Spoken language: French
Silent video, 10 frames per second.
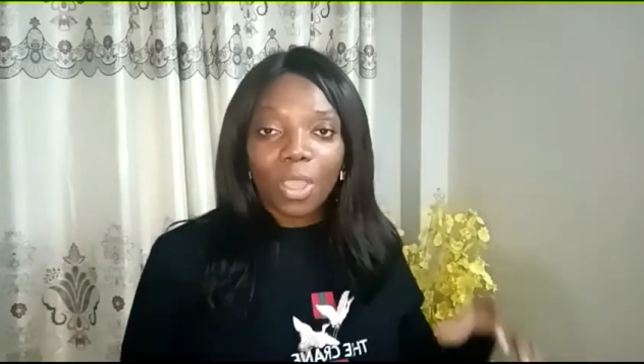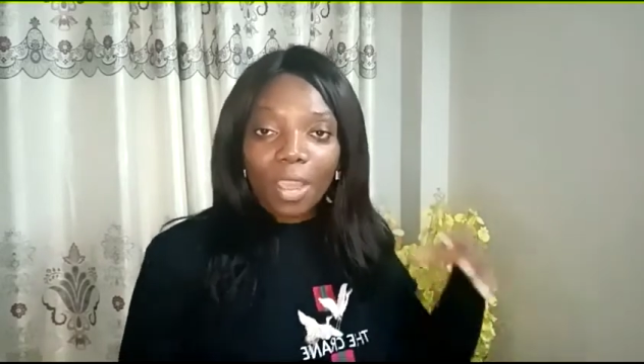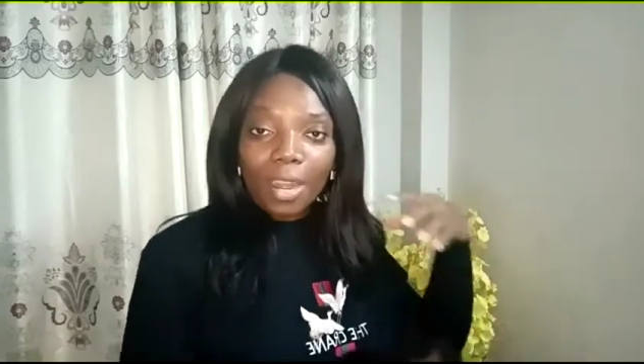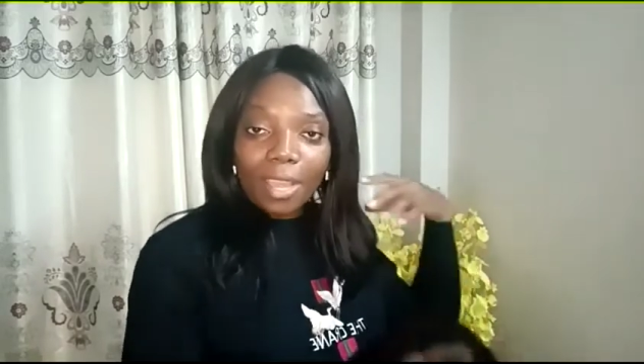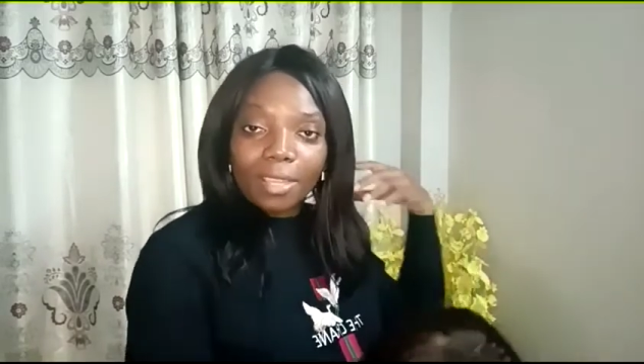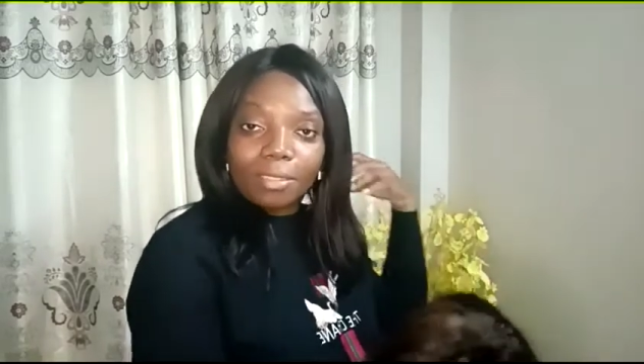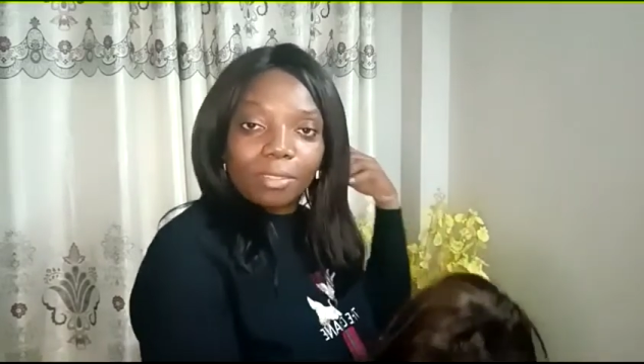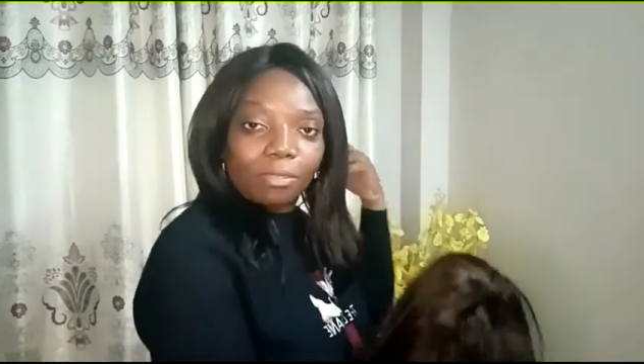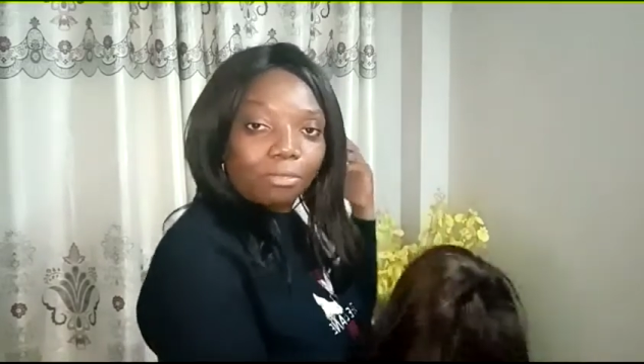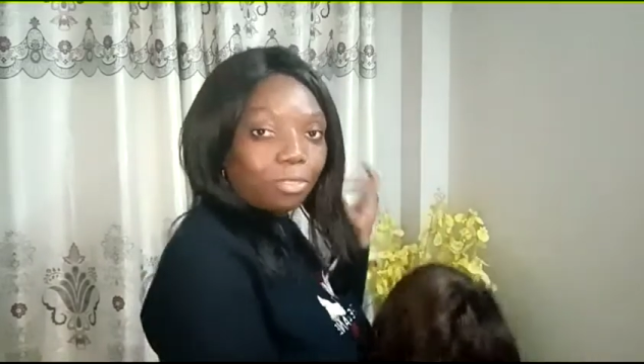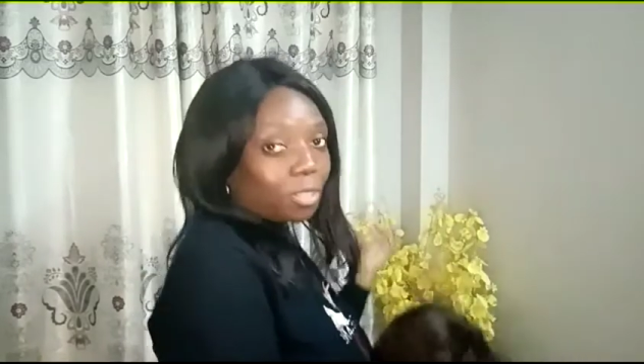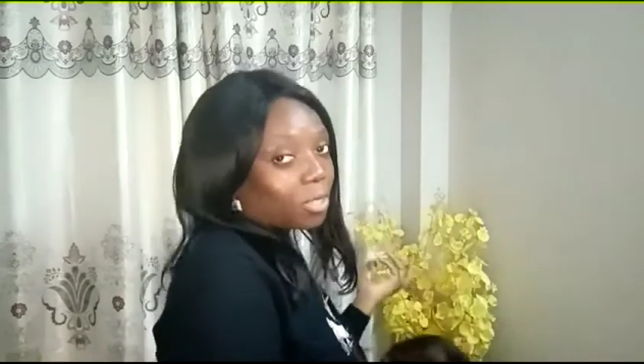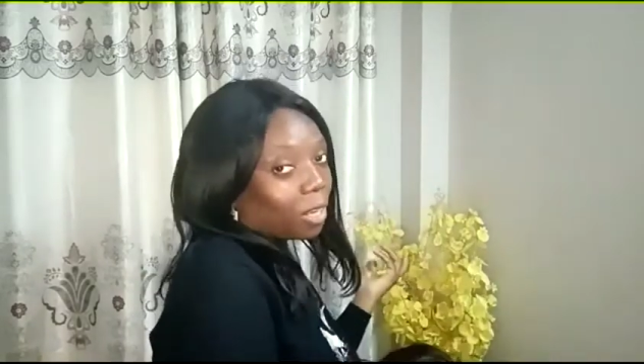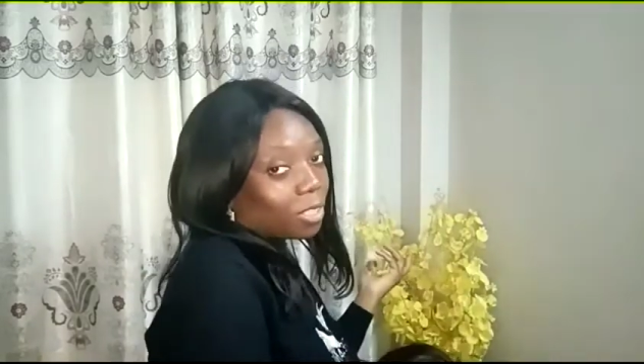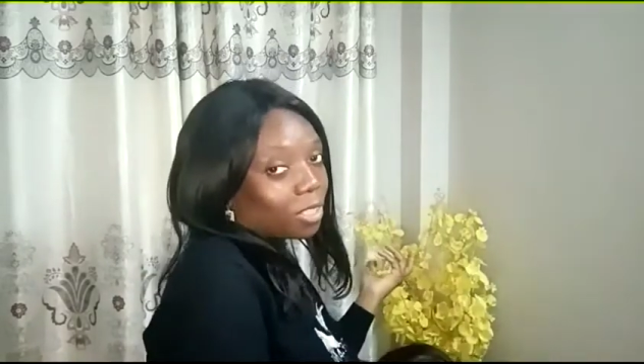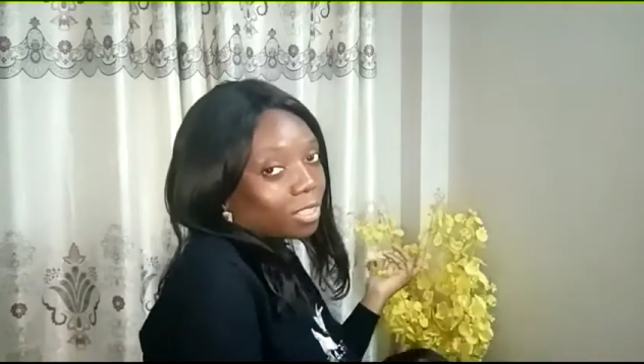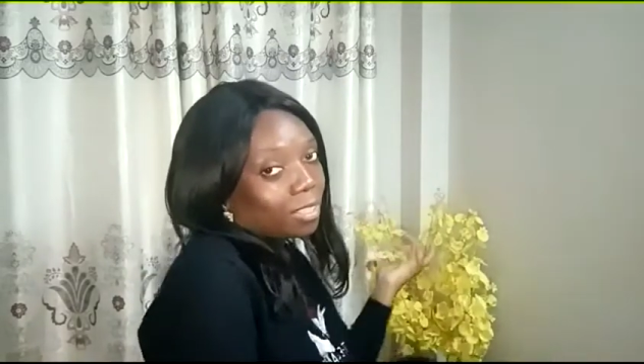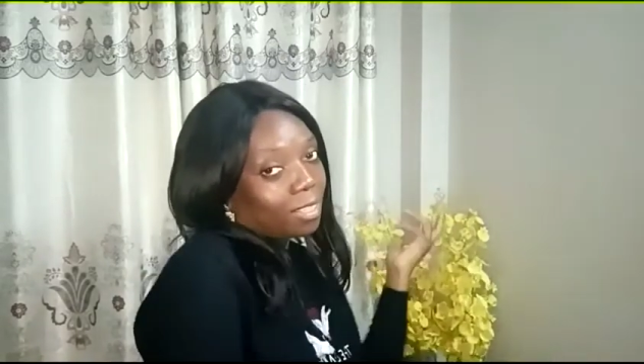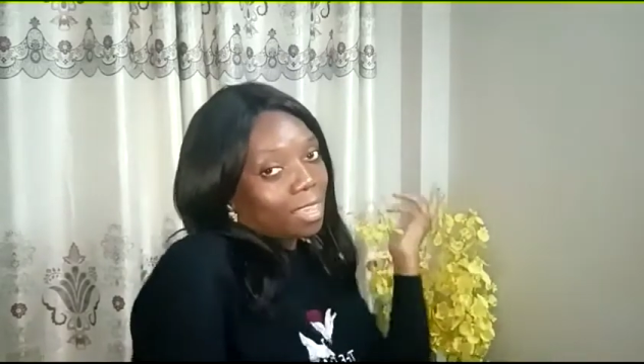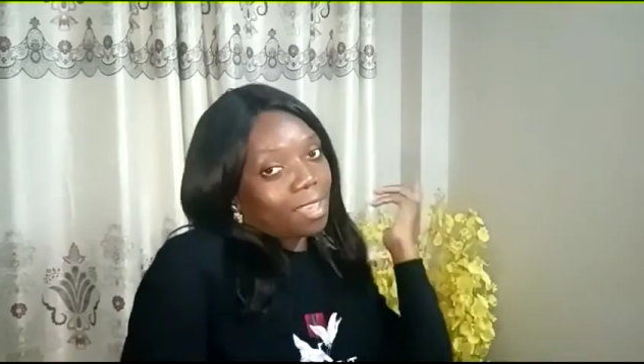les fournisseurs en Chine
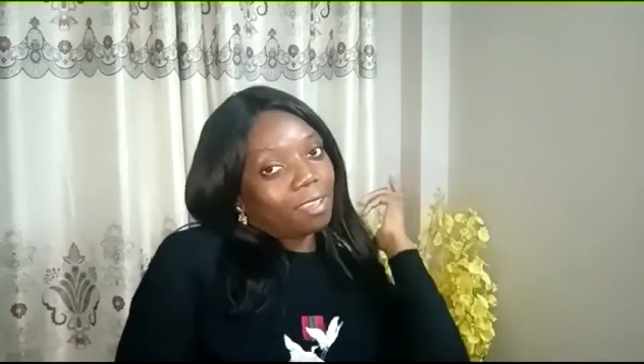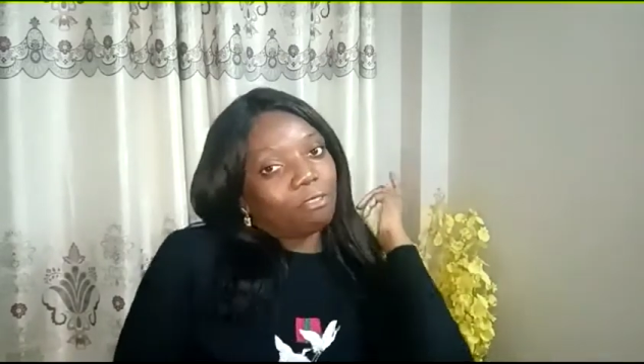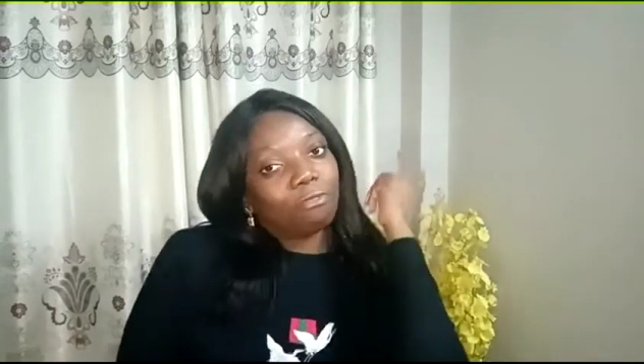et,